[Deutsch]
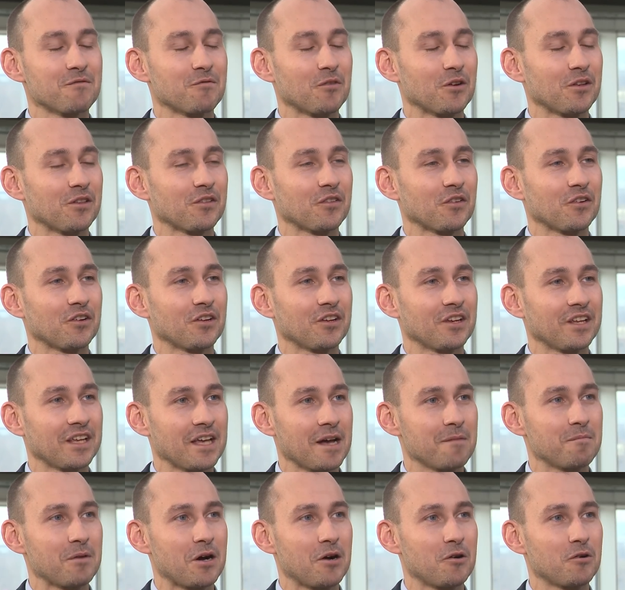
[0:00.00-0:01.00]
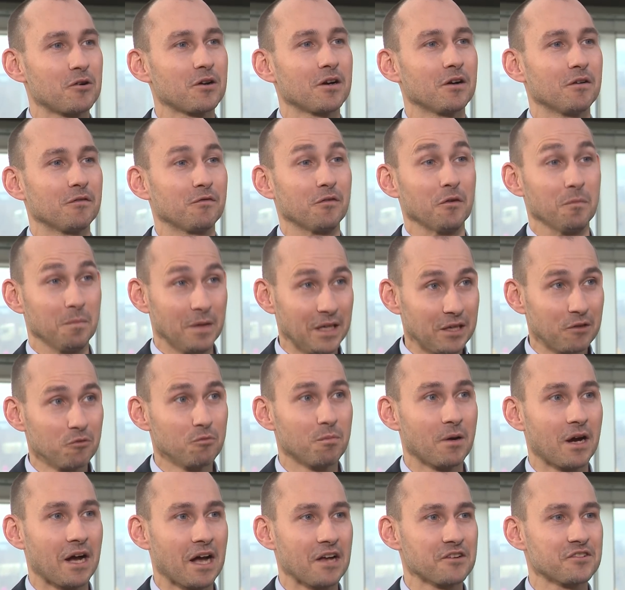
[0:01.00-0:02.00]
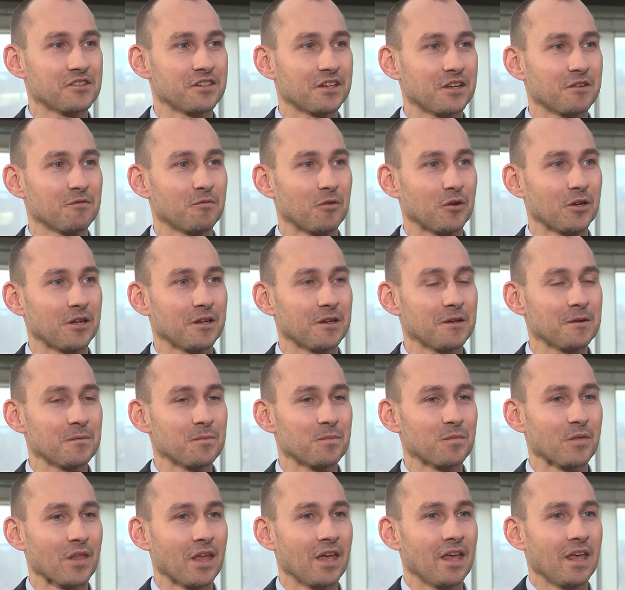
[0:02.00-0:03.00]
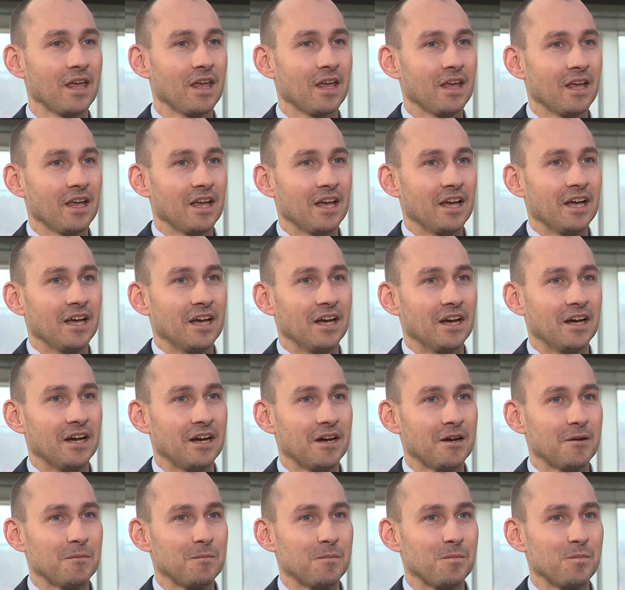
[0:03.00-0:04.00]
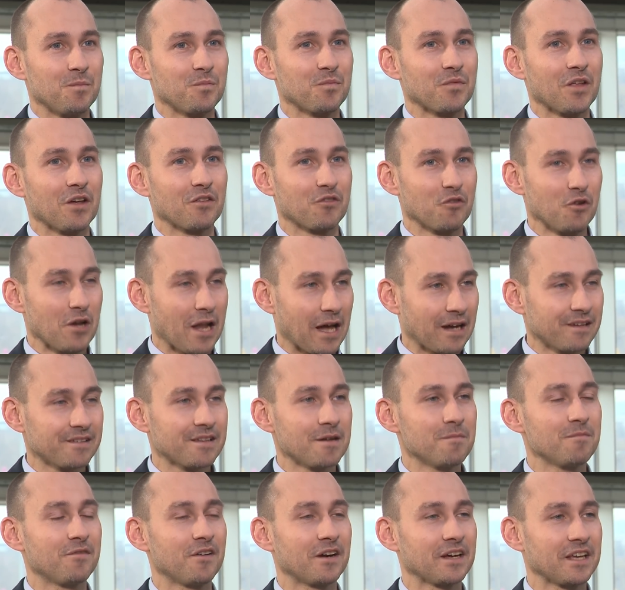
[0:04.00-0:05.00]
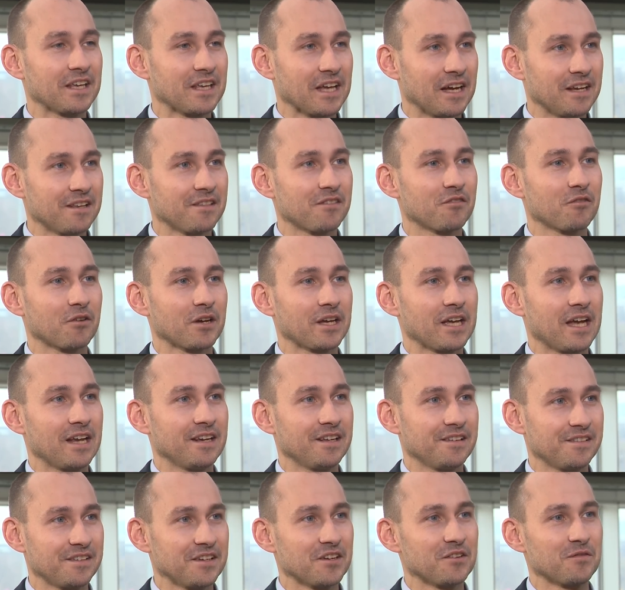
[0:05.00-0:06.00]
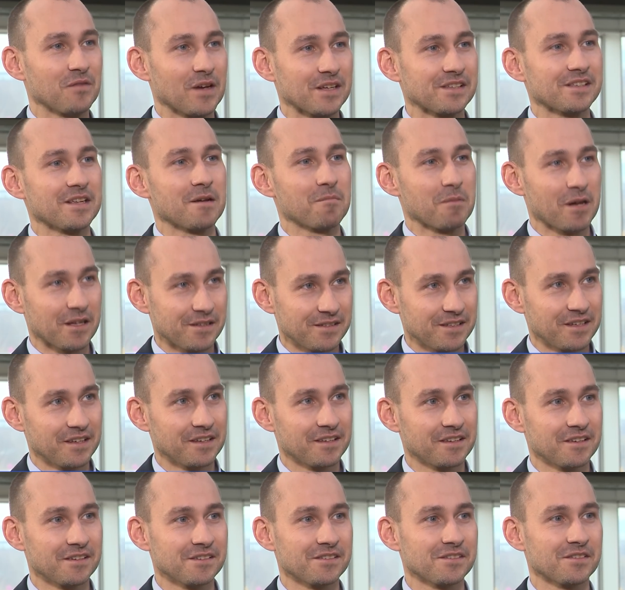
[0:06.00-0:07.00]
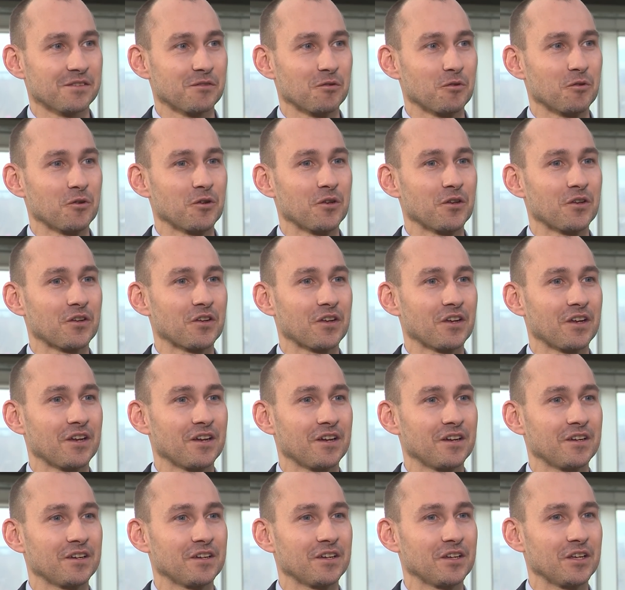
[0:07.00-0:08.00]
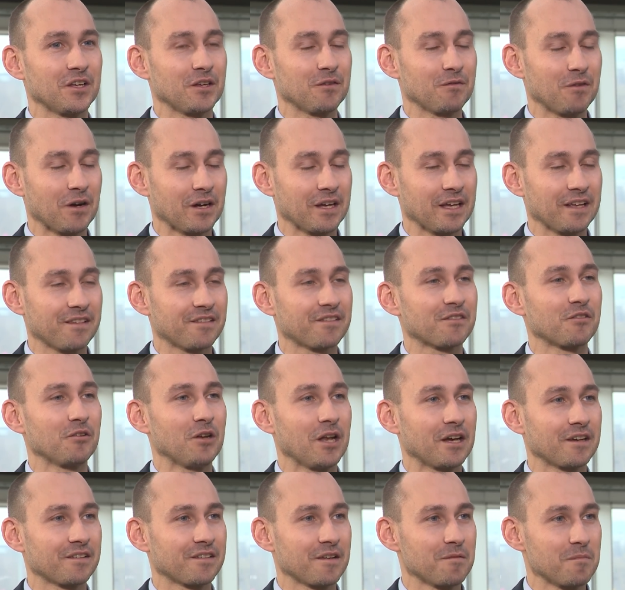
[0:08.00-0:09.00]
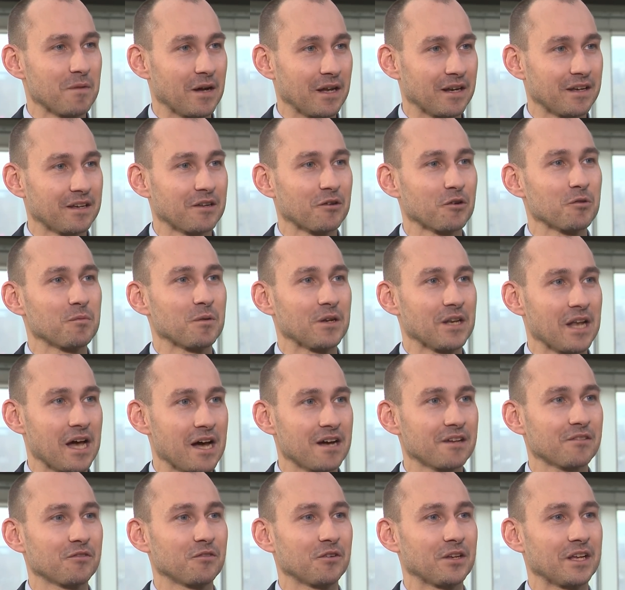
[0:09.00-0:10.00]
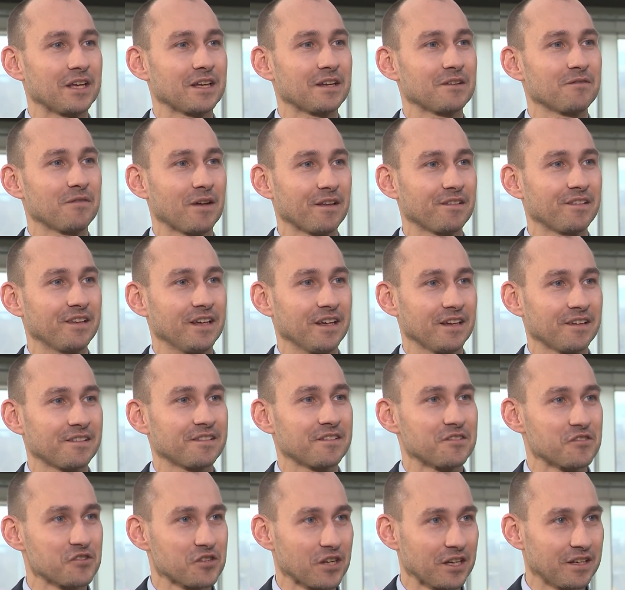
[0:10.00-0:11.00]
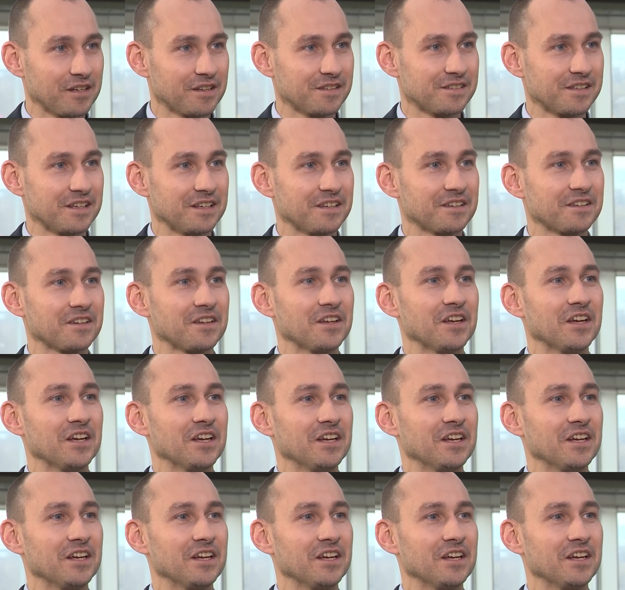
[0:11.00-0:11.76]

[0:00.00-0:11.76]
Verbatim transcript: gewonnen, sondern ich habe auch für mich überraschend gewonnen. Ähm, so langsam fange ich an zu realisieren, was da passiert ist. Und äh, ich fange jetzt so langsam an, darüber nachzudenken, was die ersten Schritte sind,